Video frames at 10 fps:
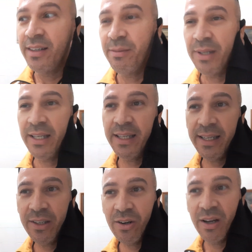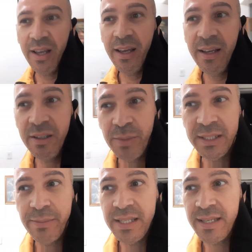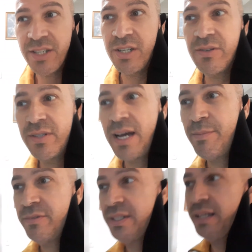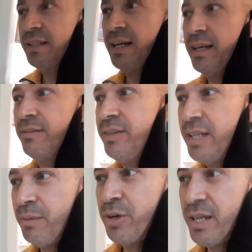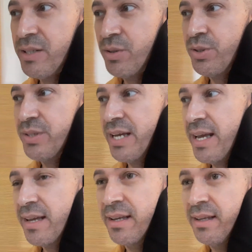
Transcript: Me liga aí correndo, manda mensagem aí no zap, você que está vindo aí morar em São José.